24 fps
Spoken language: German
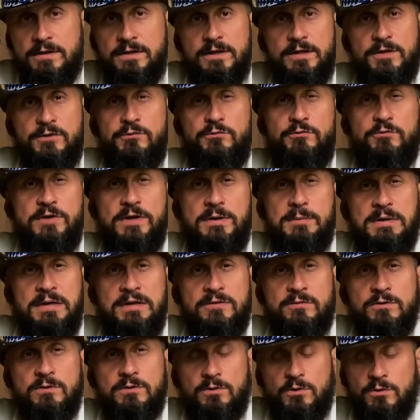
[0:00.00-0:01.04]
ist viermal
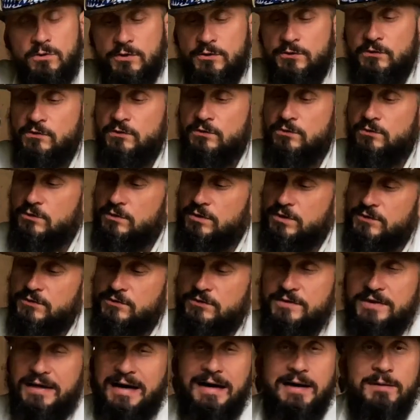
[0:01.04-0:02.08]
so groß und
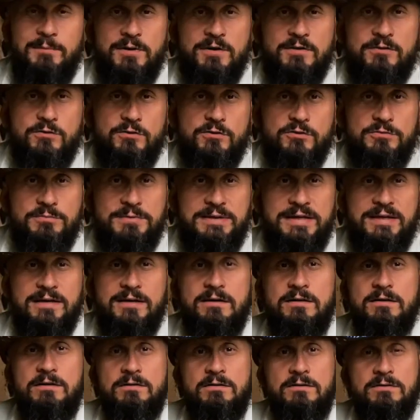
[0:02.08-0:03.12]
ist dreimal so
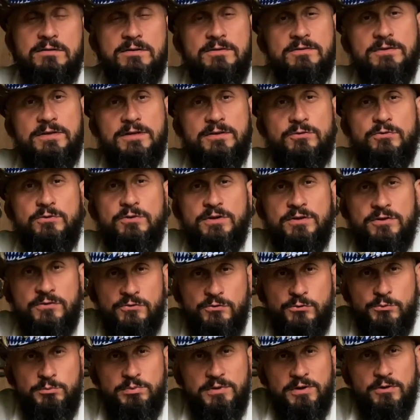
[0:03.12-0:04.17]
schwer und ist natürlich
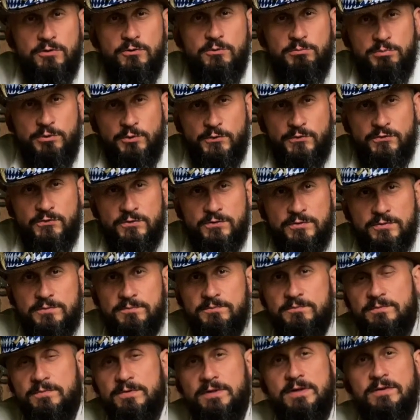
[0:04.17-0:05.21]
super robust.
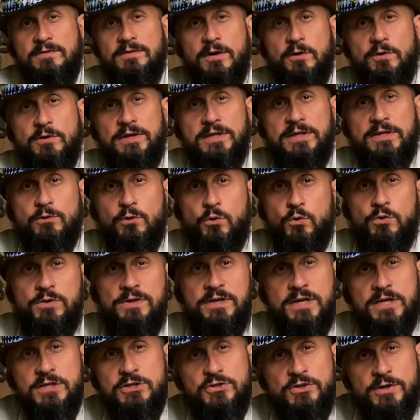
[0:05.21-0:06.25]
Ist auch nicht
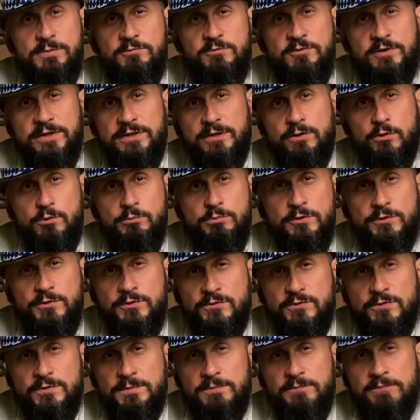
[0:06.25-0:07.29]
unerschöpflich
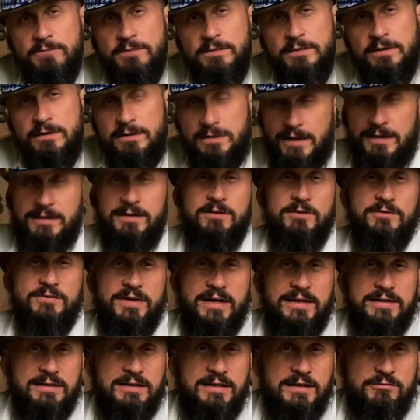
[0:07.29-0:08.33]
robust, kann ich aus
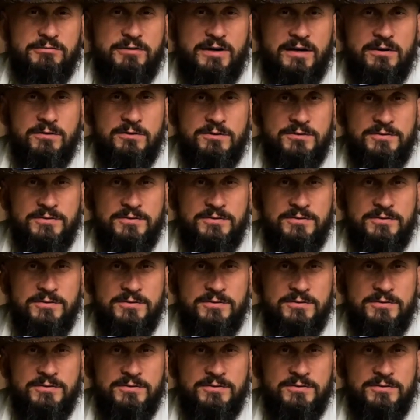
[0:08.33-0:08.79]
eigener Erfahrung